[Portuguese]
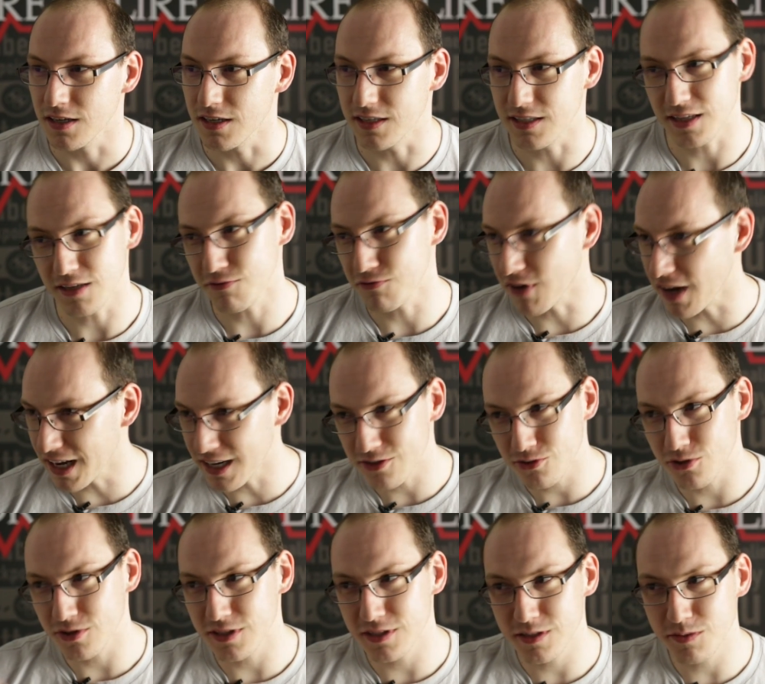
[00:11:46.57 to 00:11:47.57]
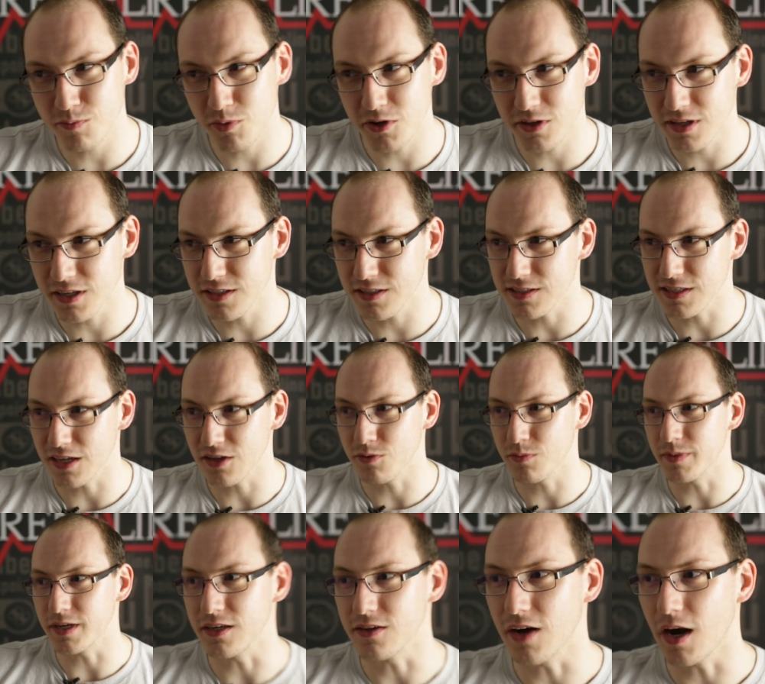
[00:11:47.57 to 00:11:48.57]
E tem várias coisas importantes aí
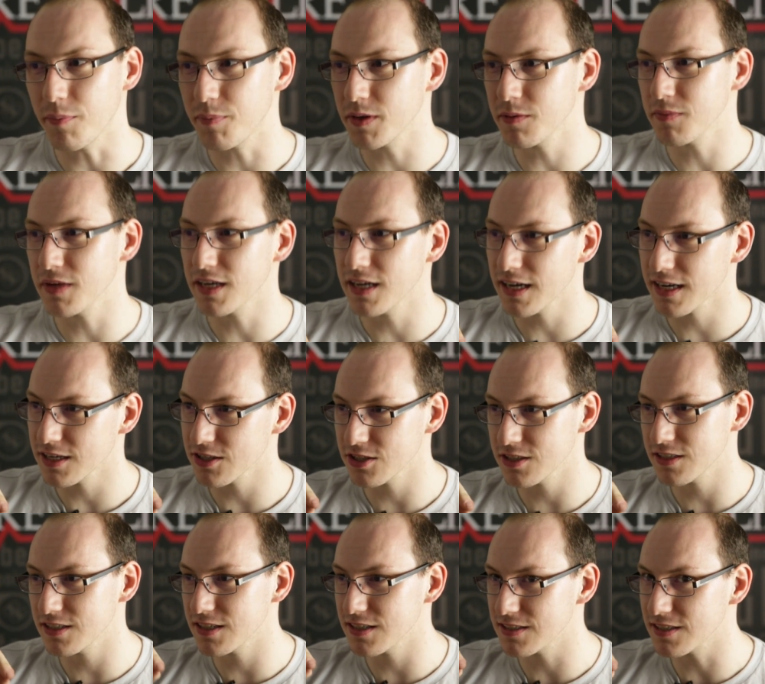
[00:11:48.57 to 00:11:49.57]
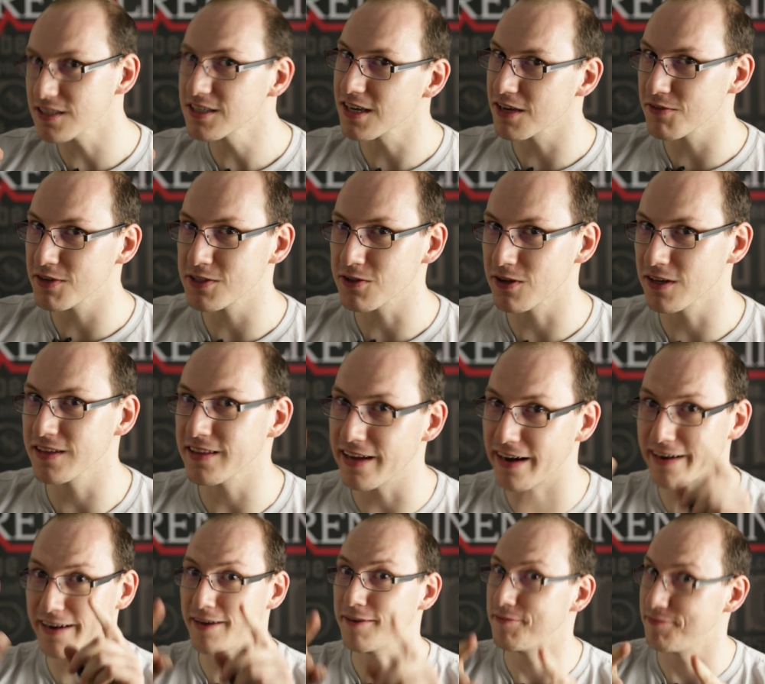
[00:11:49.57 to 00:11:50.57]
no meio. A primeira é que a gente decide quem vai ser o
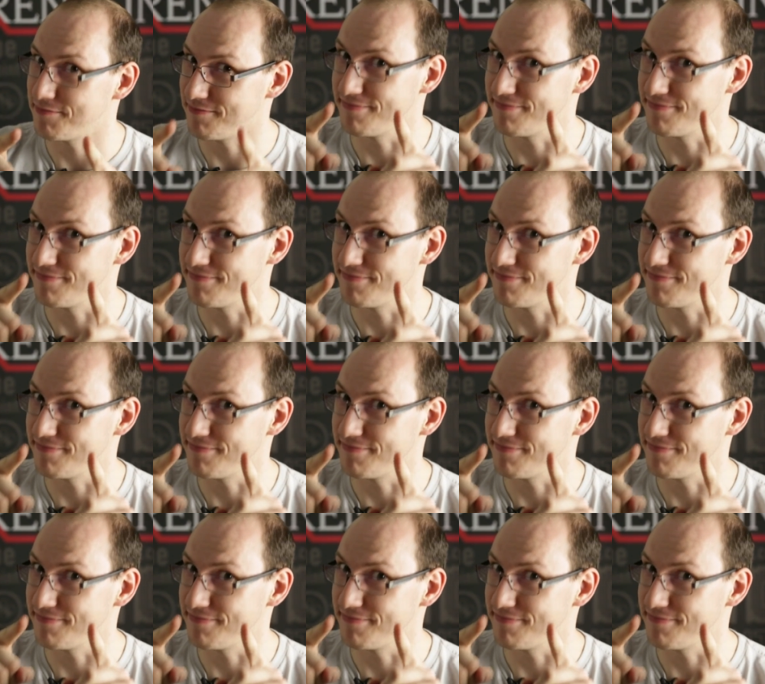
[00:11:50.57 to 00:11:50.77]
lanterna.